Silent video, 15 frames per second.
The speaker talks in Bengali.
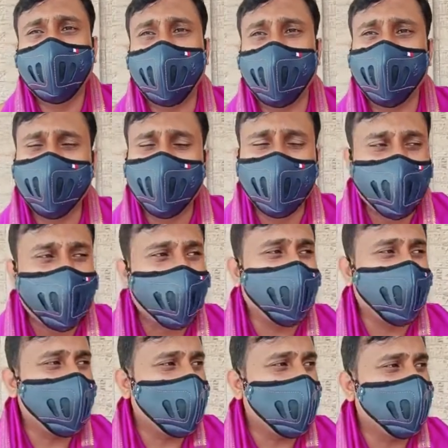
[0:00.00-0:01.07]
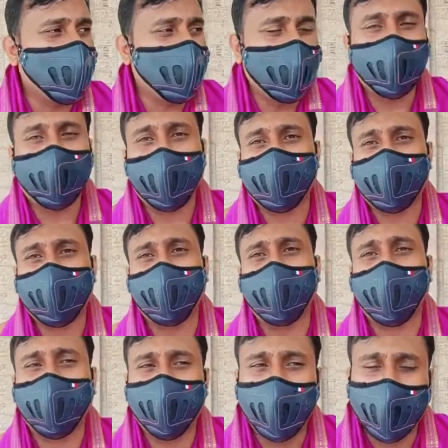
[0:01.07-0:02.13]
যে দ্রুতগতিতে বৃদ্ধি পাচ্ছে
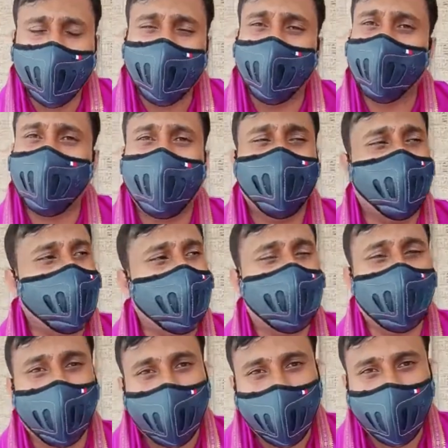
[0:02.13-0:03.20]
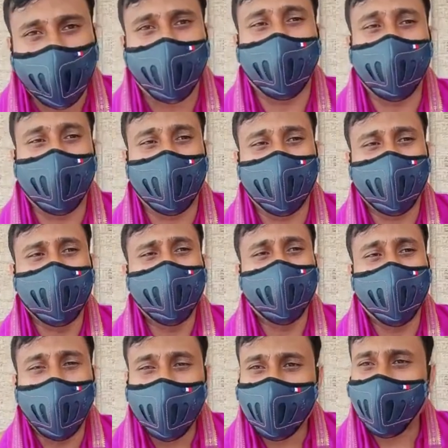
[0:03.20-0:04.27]
বারেও আমাদের রথের চাকা গড়ায়নি
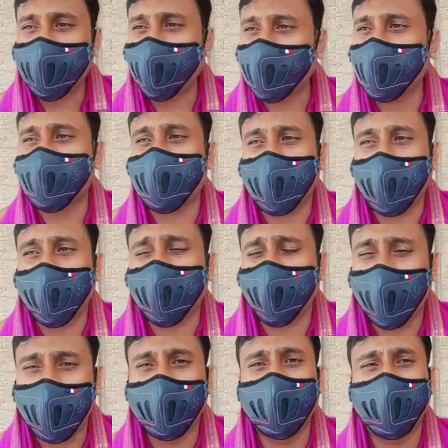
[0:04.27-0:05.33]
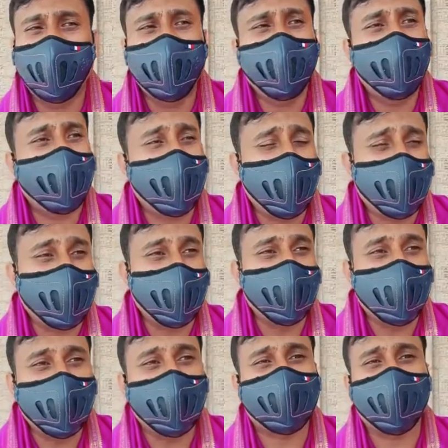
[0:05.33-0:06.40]
মাইসের রথের চাকা গড়ায়নি এটা একটা
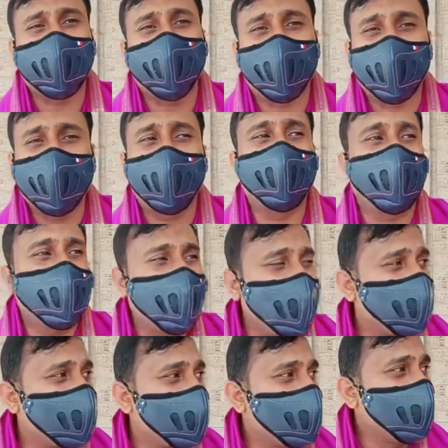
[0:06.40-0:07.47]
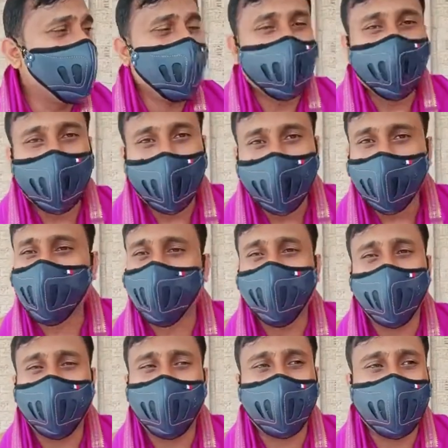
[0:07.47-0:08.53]
ইতিহাসের ঘটনা হয়ে রয়েছে কিন্তু
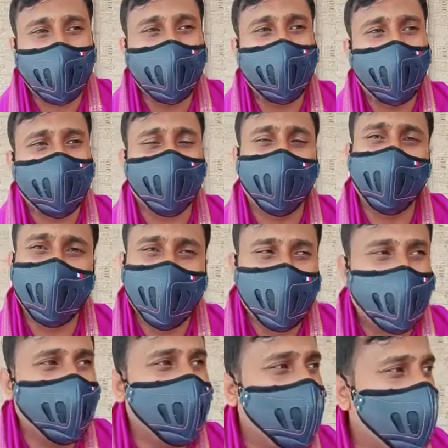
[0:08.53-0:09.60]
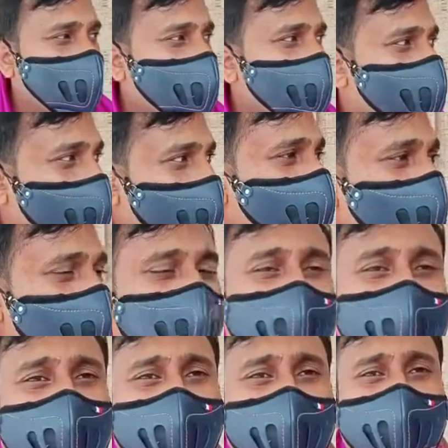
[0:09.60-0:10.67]
এবছরও আমরা জানি না সবই তো জগন্নাথের ইচ্ছায়
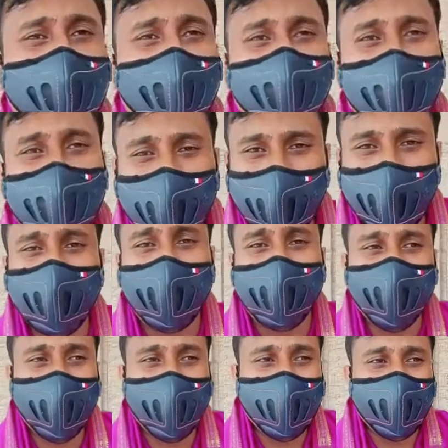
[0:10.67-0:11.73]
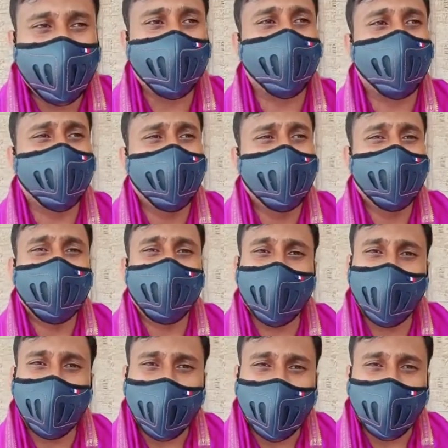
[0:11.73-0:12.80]
হচ্ছে আমরা জানি না এখনও পর্যন্ত যে
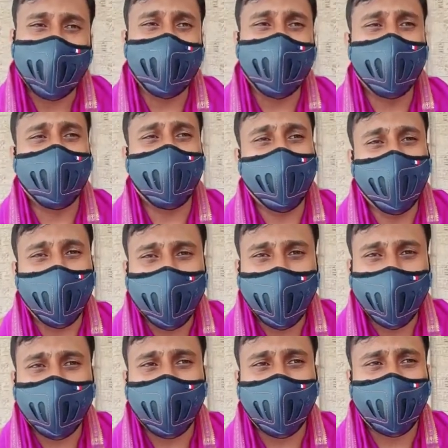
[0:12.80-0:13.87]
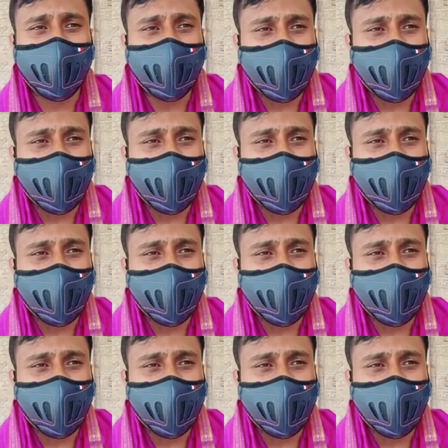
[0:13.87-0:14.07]
আগামী দিন কিভাবে আমরা